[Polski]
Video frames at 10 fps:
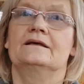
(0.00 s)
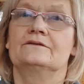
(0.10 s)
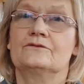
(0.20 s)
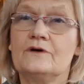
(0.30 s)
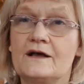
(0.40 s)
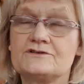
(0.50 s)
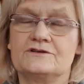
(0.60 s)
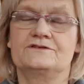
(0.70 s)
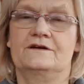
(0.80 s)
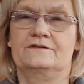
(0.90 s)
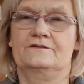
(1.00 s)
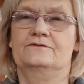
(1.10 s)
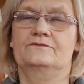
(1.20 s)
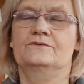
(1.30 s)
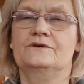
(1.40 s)
Druga część
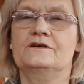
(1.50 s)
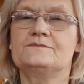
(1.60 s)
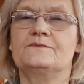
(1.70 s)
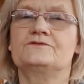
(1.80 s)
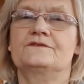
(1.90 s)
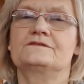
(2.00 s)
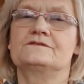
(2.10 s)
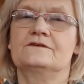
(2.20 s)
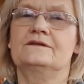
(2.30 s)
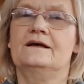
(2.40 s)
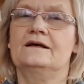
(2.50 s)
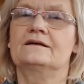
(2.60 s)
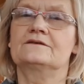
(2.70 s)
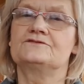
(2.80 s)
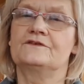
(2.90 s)
artykułu jest poświęcona
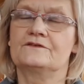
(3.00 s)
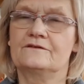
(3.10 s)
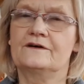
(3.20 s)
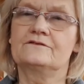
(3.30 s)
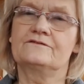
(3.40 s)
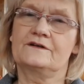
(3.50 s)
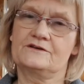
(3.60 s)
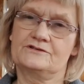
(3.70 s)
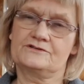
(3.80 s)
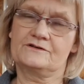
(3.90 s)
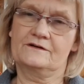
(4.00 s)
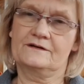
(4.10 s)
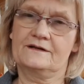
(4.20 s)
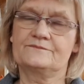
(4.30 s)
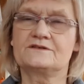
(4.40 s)
świętowaniu w klasie
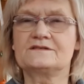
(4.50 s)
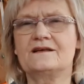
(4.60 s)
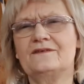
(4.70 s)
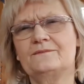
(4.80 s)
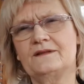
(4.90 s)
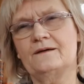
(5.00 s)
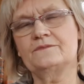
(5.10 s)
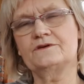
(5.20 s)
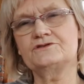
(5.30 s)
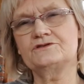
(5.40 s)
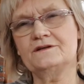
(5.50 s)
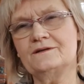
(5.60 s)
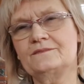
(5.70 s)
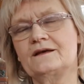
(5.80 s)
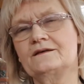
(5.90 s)
szkolnej. Przedstawiam tam
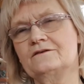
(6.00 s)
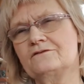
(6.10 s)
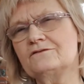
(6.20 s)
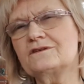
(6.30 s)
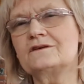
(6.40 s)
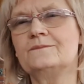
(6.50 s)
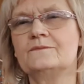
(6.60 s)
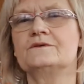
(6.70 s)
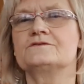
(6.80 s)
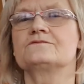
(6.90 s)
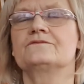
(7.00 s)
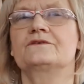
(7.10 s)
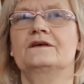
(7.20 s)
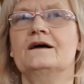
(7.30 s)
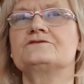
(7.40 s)
siedem takich krótkich
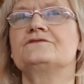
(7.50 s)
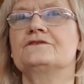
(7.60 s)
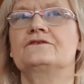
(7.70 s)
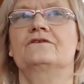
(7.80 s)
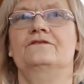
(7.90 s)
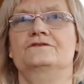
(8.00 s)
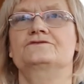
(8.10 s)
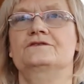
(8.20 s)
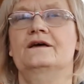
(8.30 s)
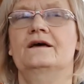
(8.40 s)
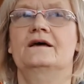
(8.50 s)
pomysłów, jak świętować.